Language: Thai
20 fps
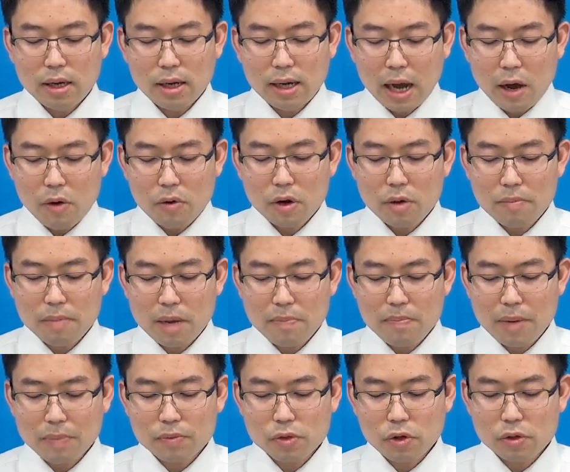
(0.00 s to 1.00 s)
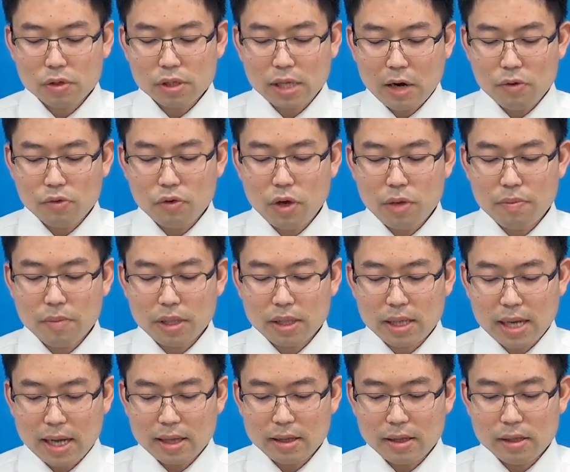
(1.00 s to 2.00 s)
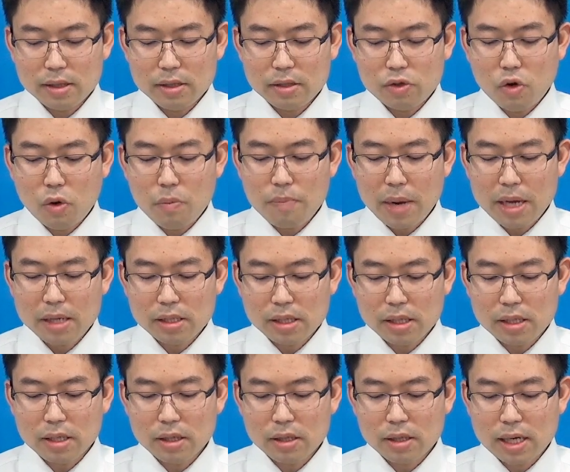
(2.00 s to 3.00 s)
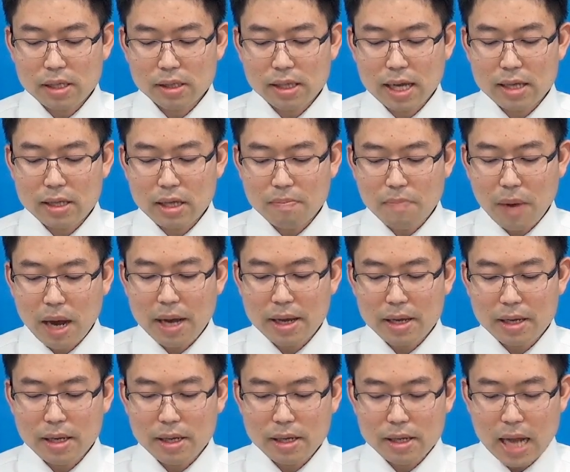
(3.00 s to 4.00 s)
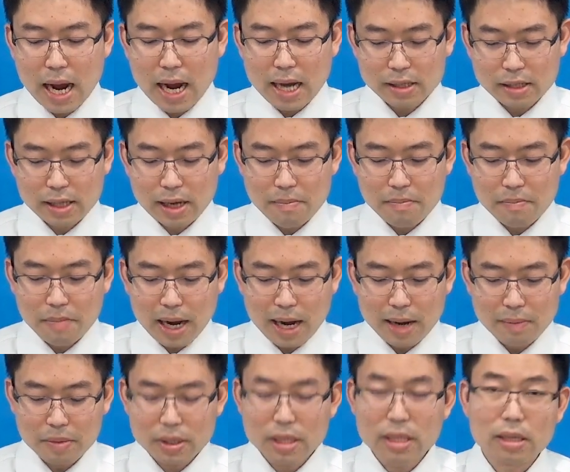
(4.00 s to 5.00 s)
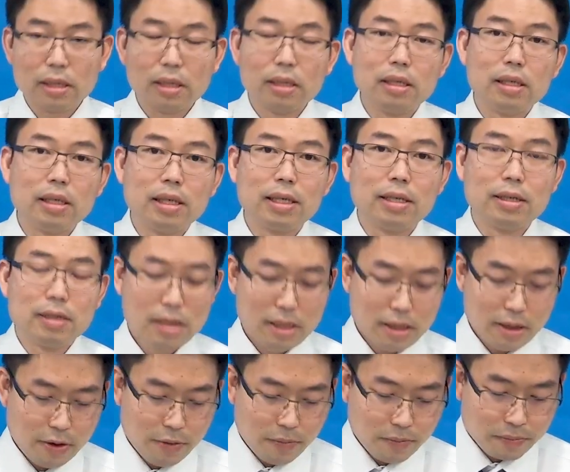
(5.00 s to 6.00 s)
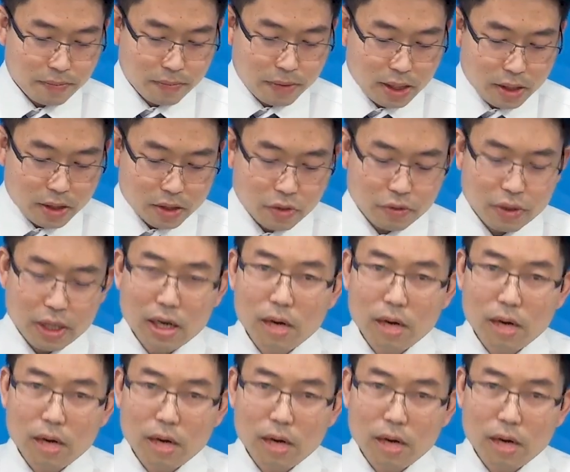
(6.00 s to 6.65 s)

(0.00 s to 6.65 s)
เราก็ไม่ปรับโทษเจ้าด้วยเหมือนกันจงไปเถิดตั้งแต่นี้ไปอย่าทำบาปอีกเลยตรงนี้